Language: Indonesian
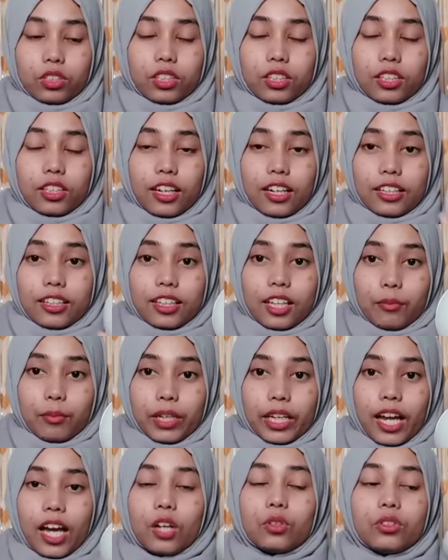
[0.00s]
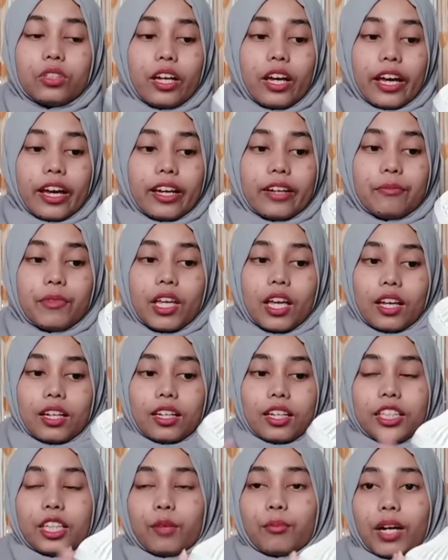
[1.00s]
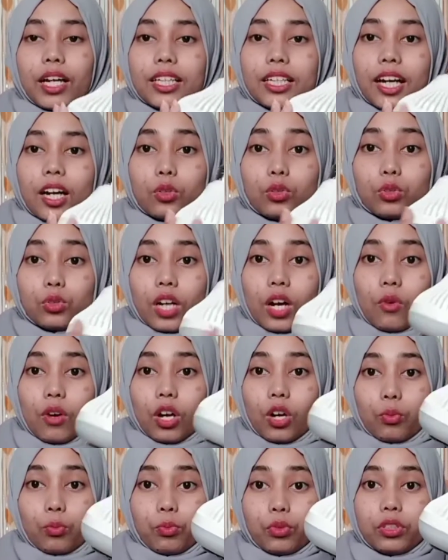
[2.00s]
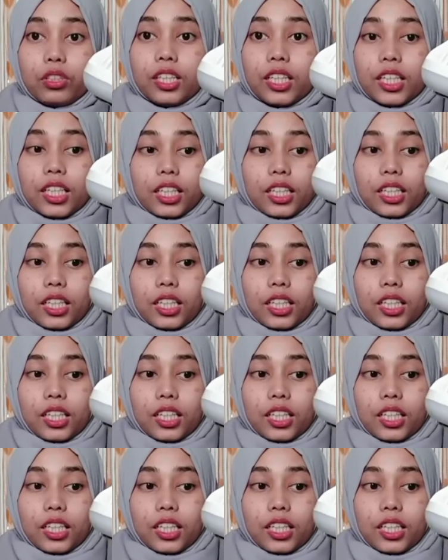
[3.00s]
Terus tinggal kita play lagu deh Dan yang paling aku suka walaupun